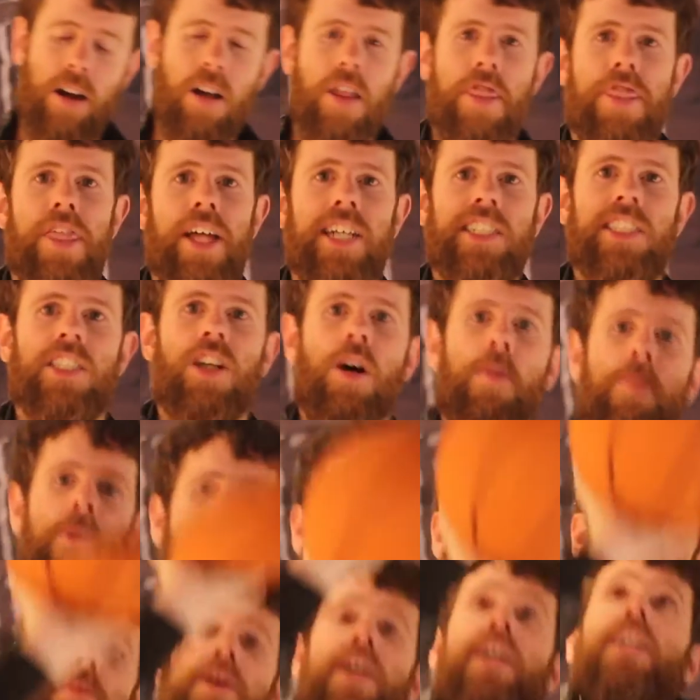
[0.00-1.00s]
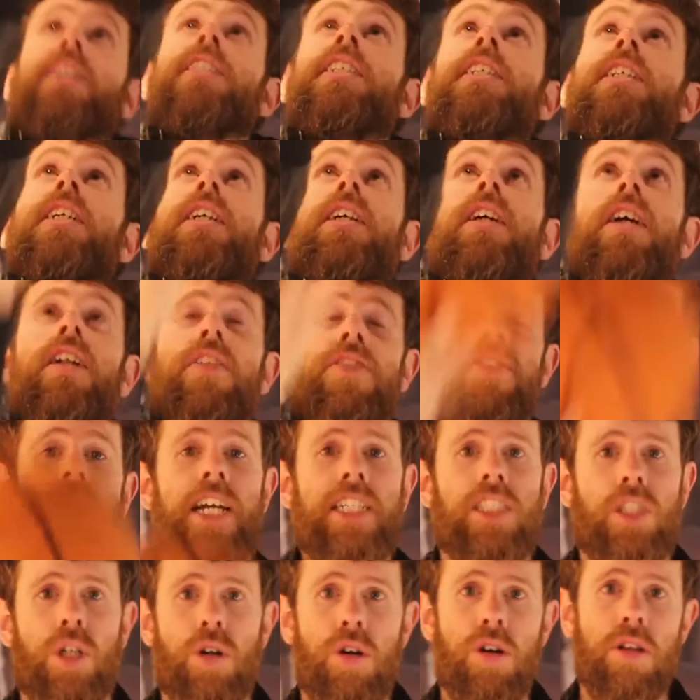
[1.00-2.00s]
baloncesto. Paul Pierce,
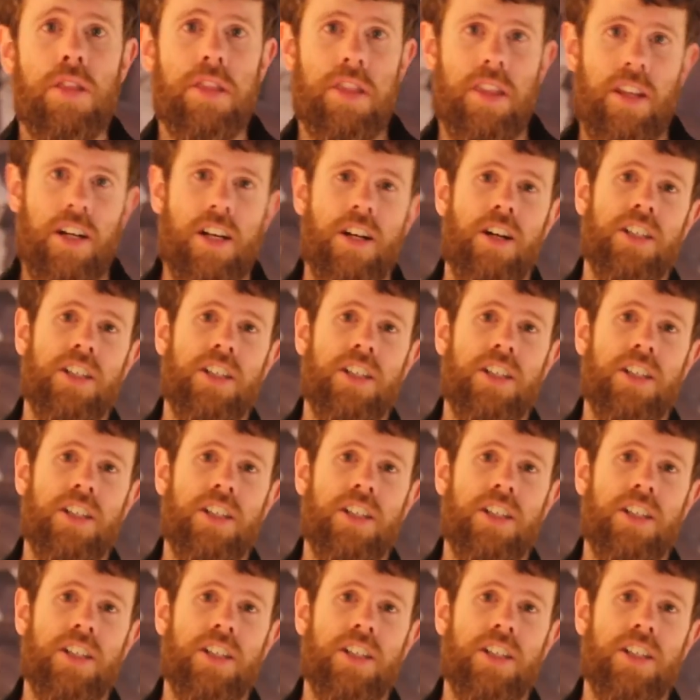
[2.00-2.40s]
The Truth,